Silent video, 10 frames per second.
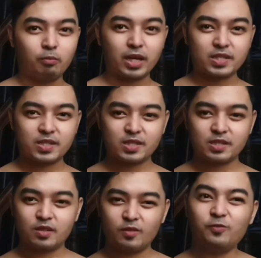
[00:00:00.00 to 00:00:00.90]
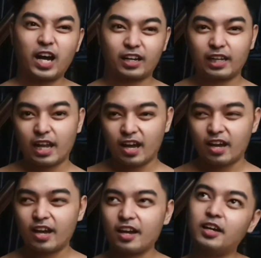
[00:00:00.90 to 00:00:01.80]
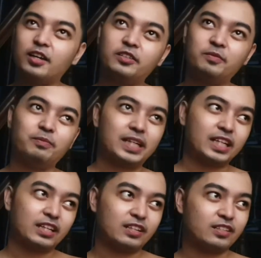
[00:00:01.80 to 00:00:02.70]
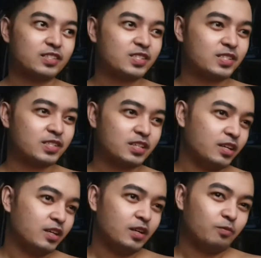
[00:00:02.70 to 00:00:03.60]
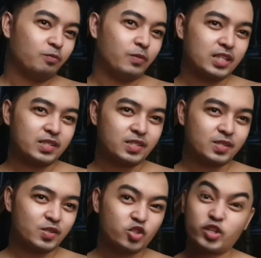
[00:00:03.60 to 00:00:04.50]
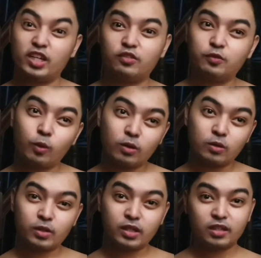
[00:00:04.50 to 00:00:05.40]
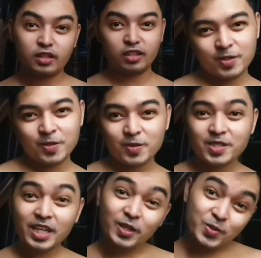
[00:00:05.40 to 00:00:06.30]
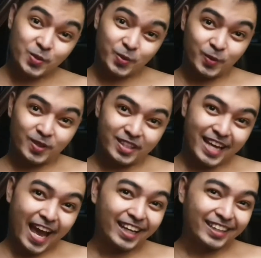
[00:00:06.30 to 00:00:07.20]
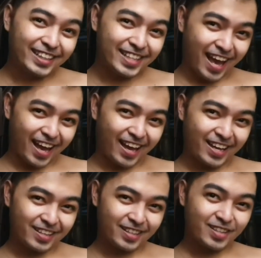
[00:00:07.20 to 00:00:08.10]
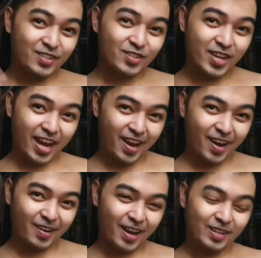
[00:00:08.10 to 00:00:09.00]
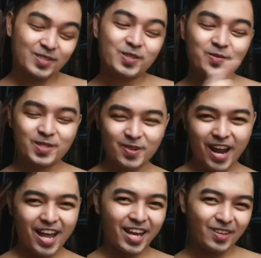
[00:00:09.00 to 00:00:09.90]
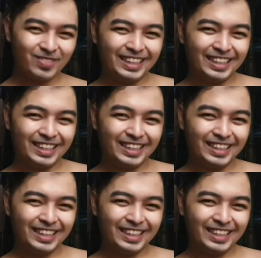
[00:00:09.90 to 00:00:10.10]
mas baklaan, mas mas straightforward. So stay tuned, kindly like, share, and subscribe.